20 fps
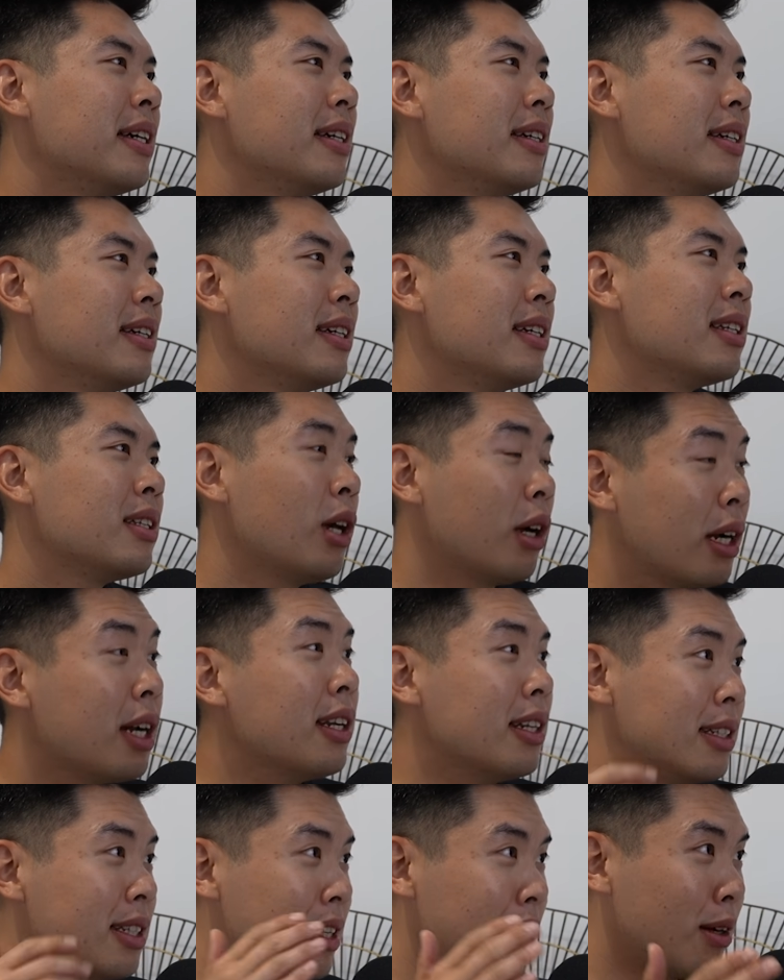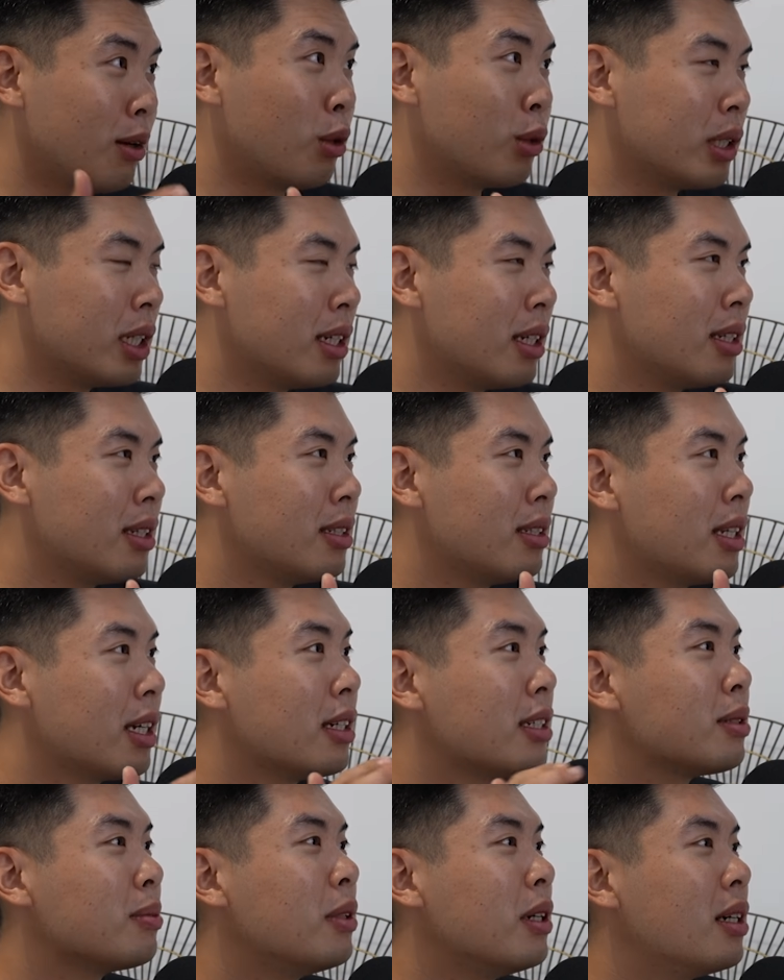OK，那可能我的那
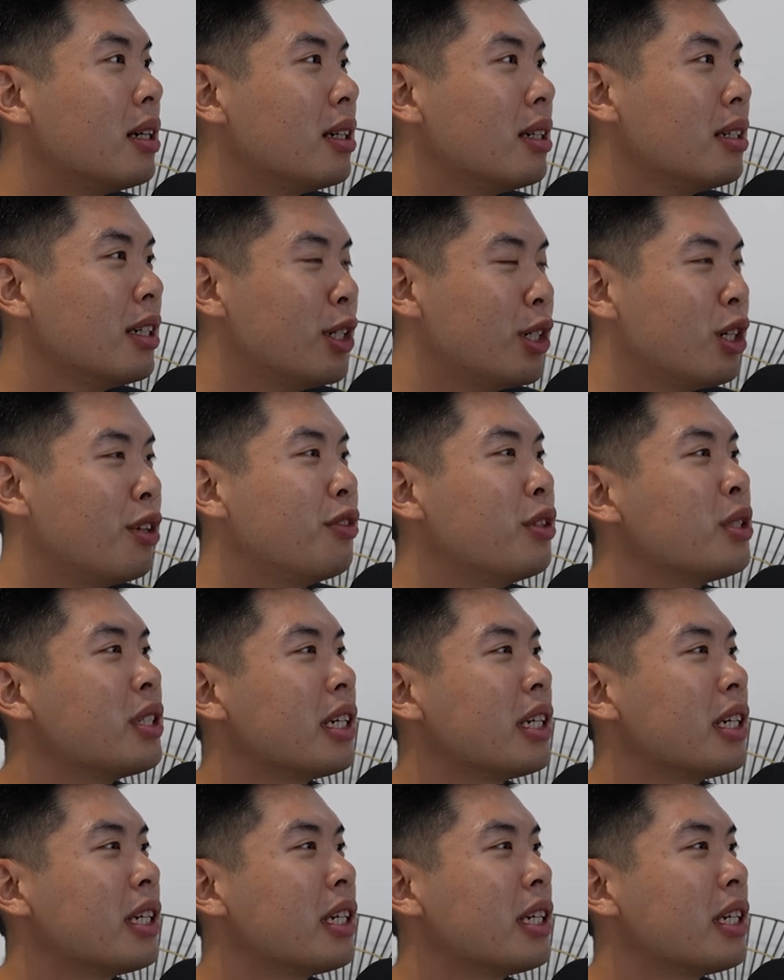个什么 interview